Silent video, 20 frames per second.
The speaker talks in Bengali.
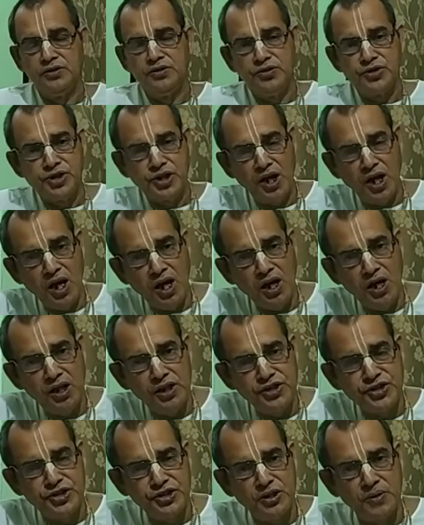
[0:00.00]
তো সেই
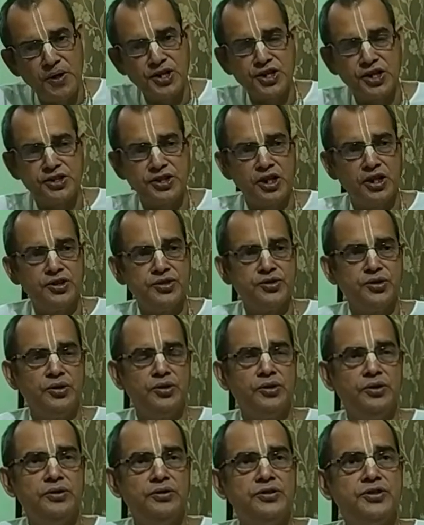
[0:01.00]
শ্রীনিবাস আচার্য
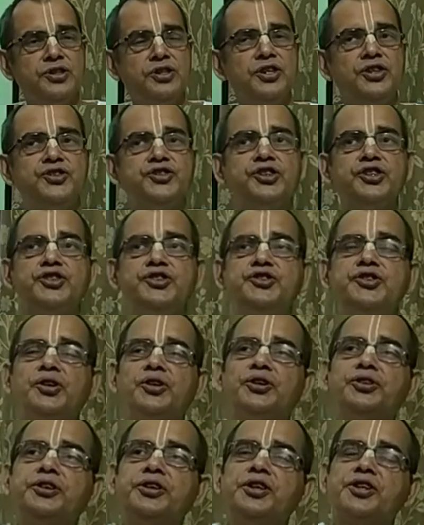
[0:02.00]
যিনি
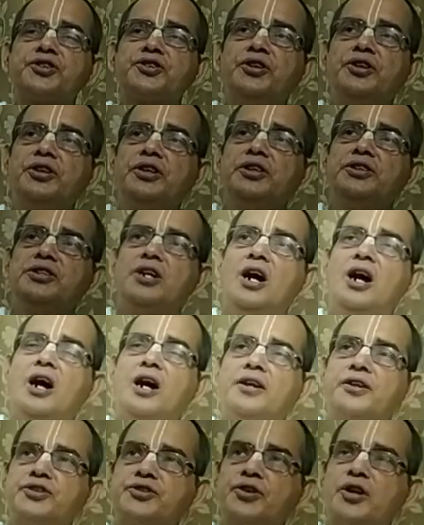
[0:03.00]
চিজ্জগতের সঙ্গে
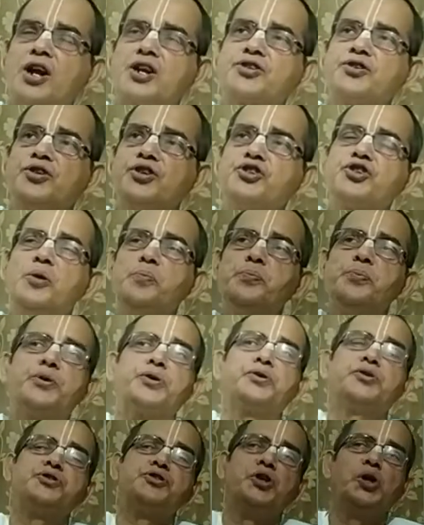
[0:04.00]
যার সরাসরি
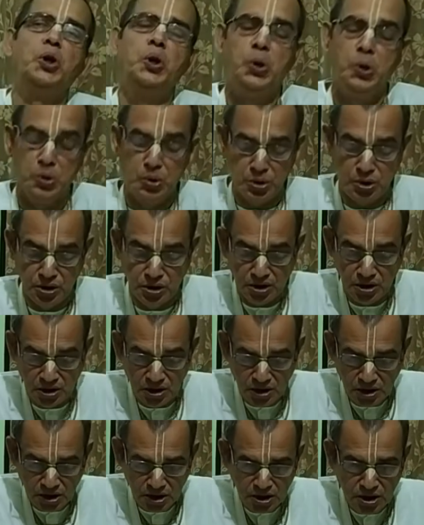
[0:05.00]
সম্পর্ক ছিল
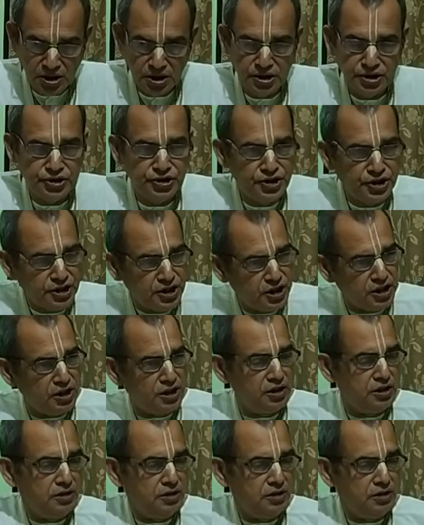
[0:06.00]
তিনি